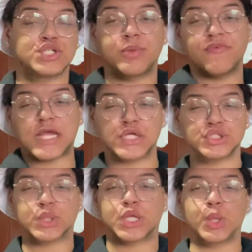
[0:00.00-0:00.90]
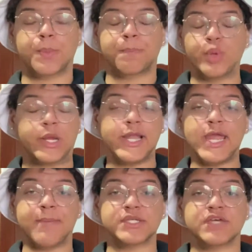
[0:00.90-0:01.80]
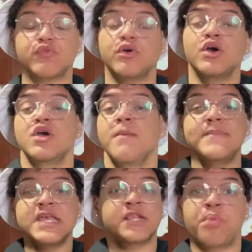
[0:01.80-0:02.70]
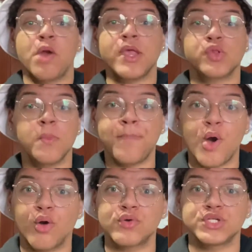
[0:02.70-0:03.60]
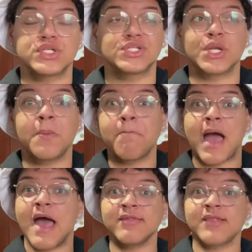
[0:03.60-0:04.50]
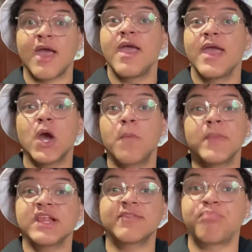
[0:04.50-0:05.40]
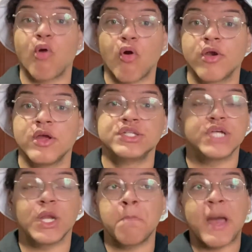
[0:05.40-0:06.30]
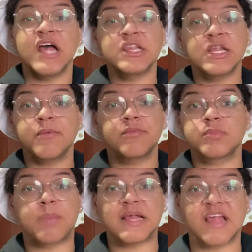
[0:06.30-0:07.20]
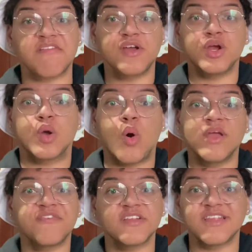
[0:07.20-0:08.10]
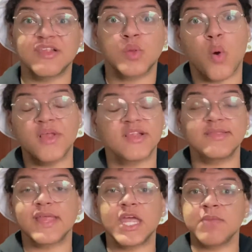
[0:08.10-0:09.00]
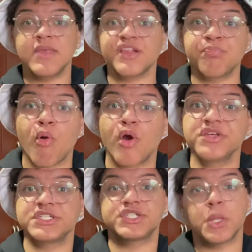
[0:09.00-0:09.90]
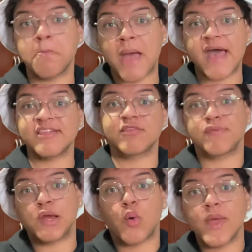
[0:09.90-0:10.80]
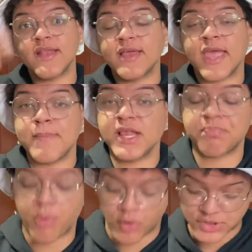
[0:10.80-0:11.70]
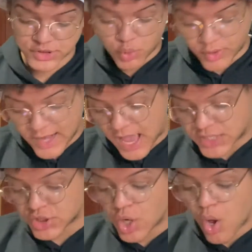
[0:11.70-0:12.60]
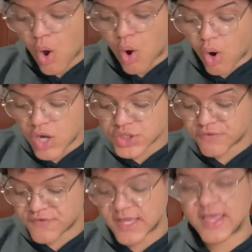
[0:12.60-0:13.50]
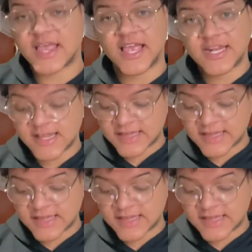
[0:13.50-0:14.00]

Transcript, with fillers: aproveitar que já tô aqui no, no, clima, já vou me expor mais um pouco, gente, que já não basta eu me expor, já não basta passar vergonha e fazer as coisas, assim, tem que me expor, gente, já não basta, as vergonhas ainda quer me expor, gente, coragem. Hoje eu vim aqui nesse